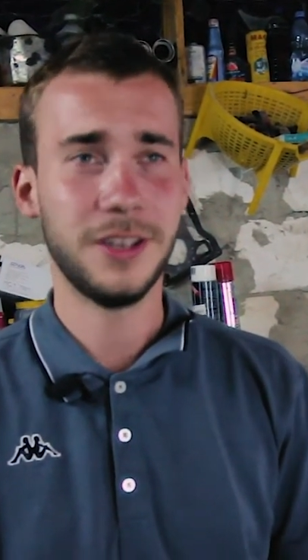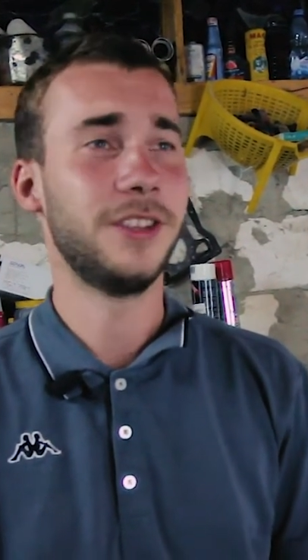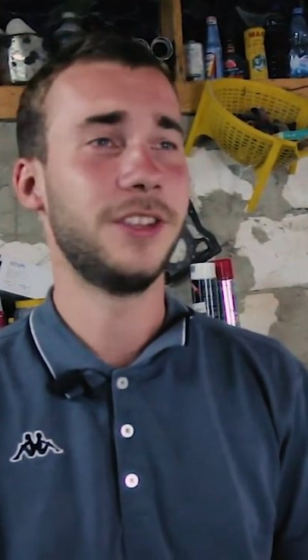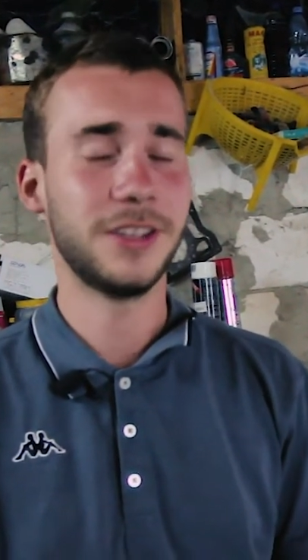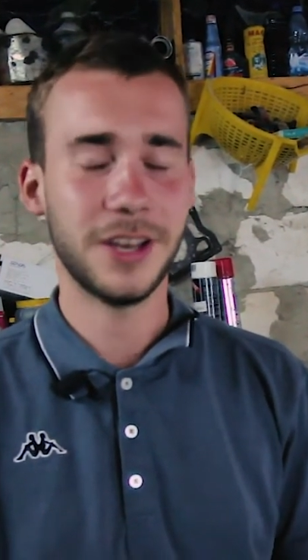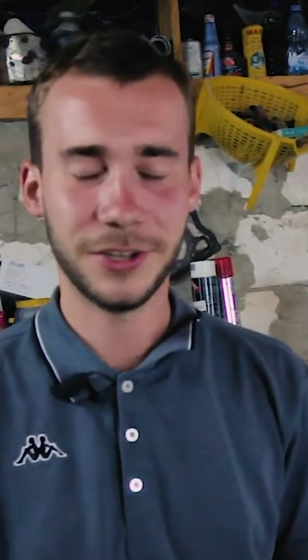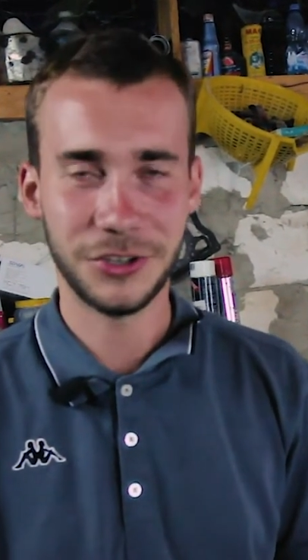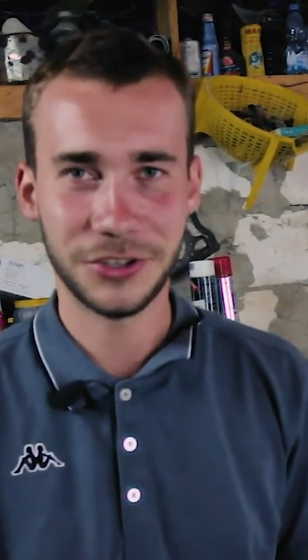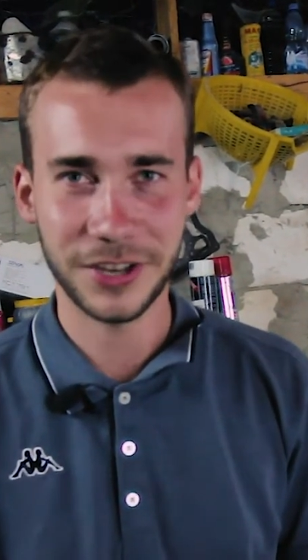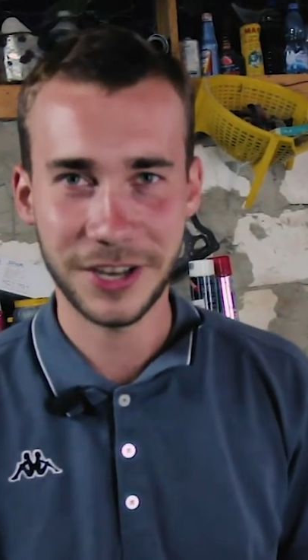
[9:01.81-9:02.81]
Не надо
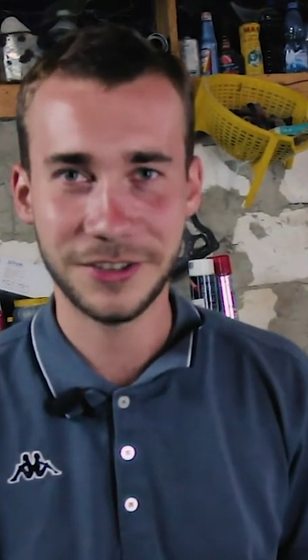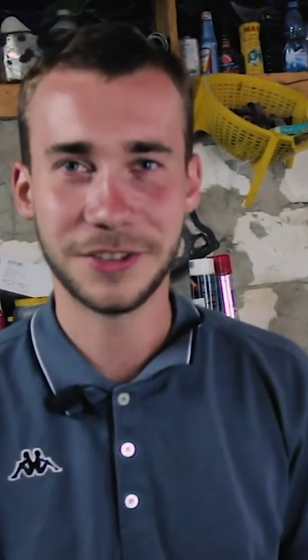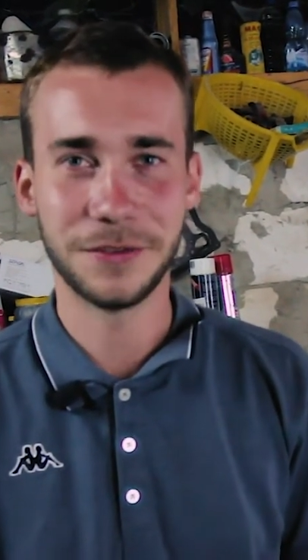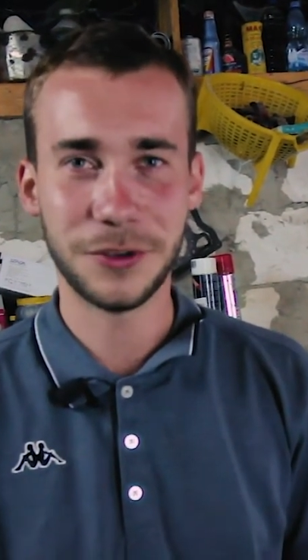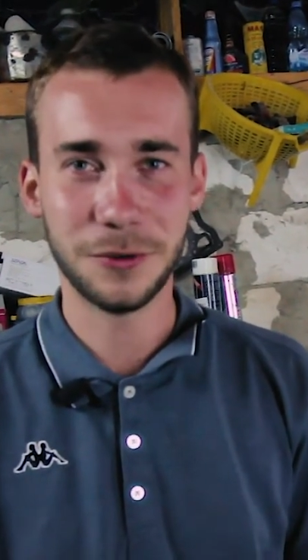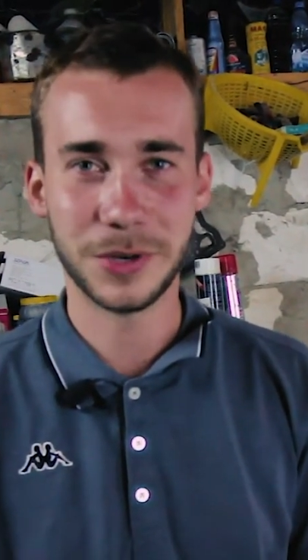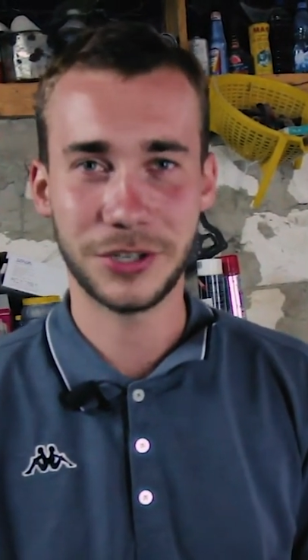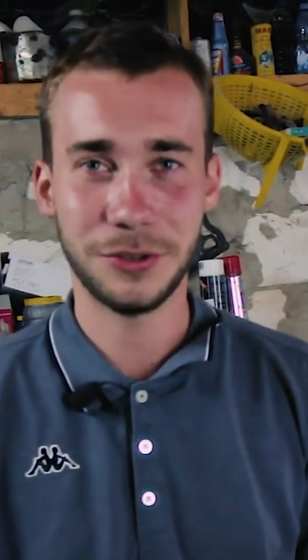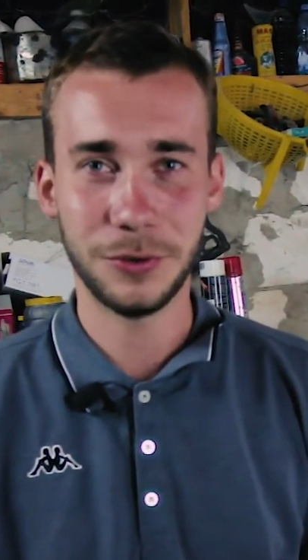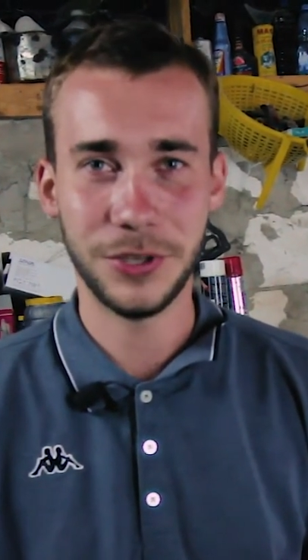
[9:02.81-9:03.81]
считать свою
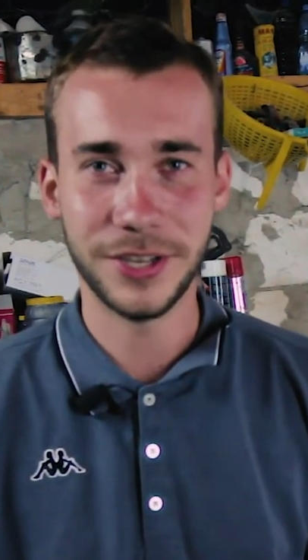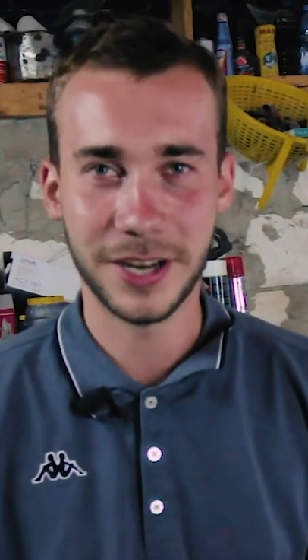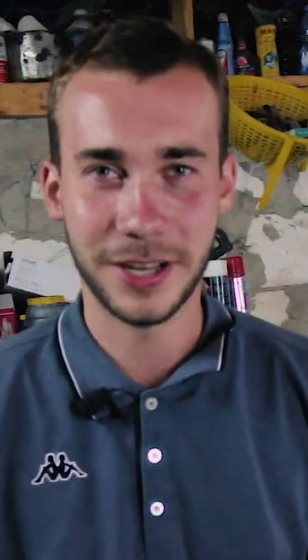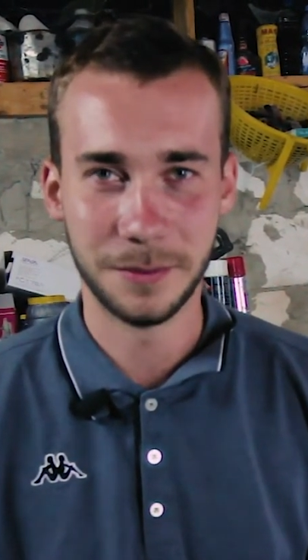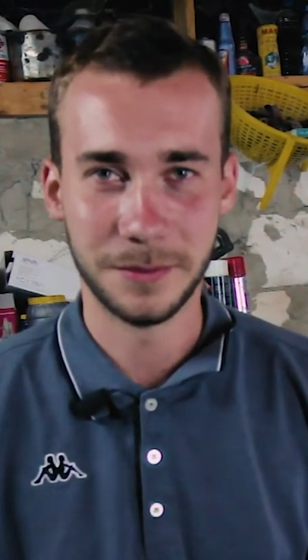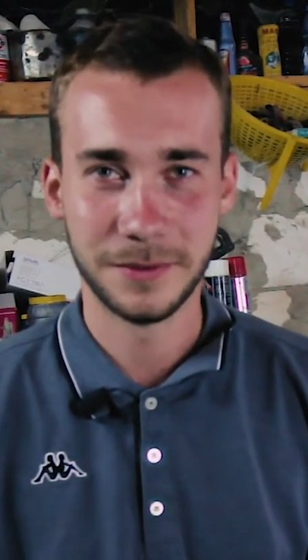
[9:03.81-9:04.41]
машину идеалом.